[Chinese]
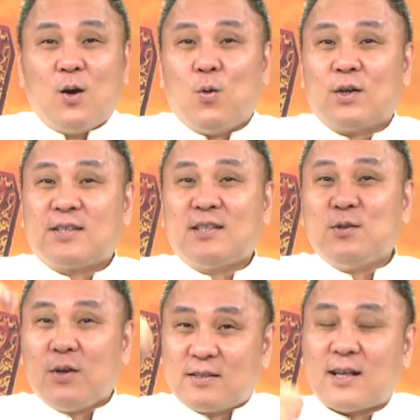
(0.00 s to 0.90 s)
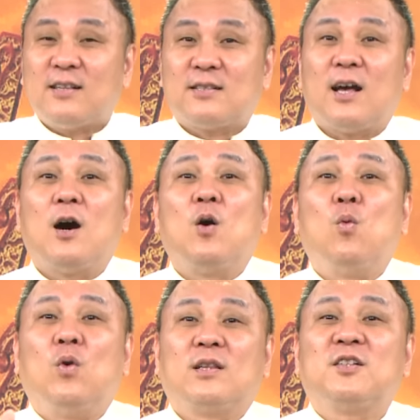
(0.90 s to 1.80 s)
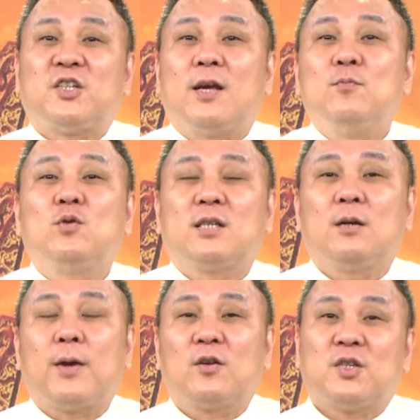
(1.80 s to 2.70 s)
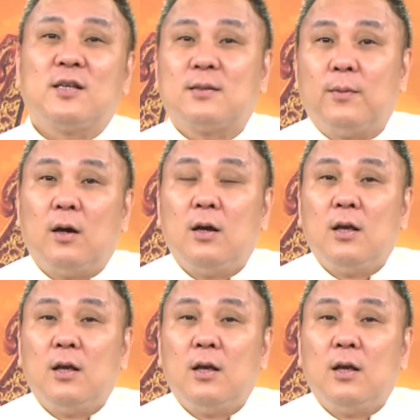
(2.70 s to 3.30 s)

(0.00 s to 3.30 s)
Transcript: 我四月三十号我的节目侧标写什么？